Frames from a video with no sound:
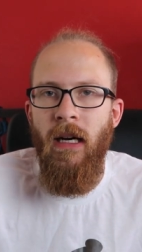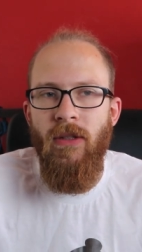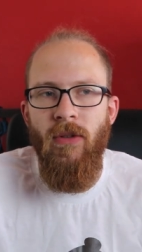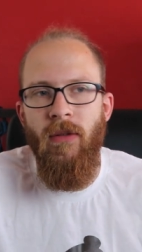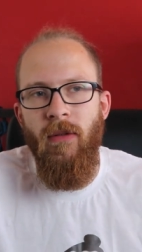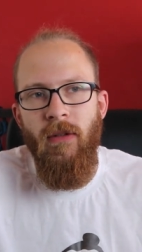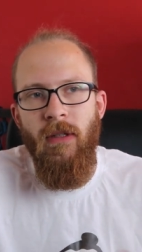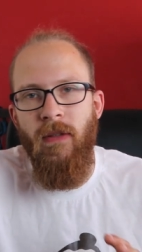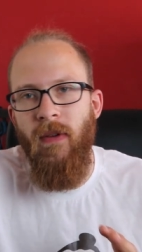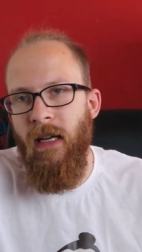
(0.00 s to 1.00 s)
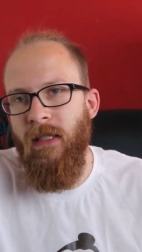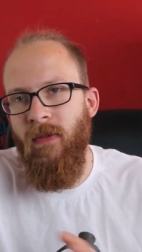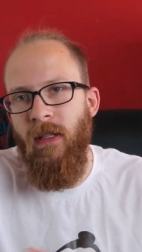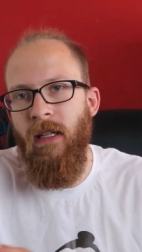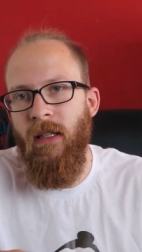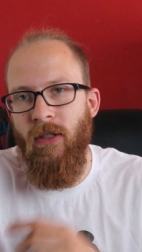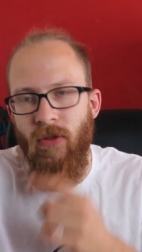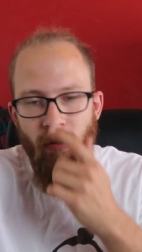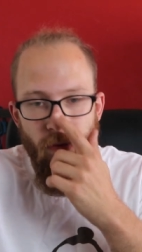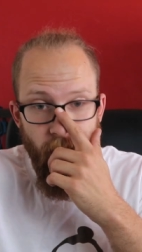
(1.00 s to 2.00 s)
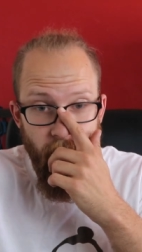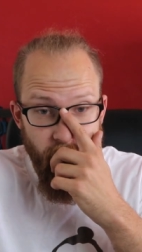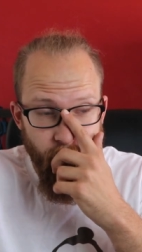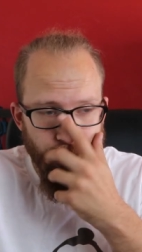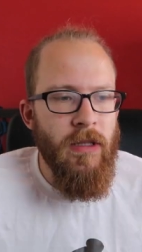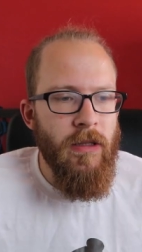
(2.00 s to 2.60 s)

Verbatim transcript: Also ich weiß, vielen hat das schon gefallen.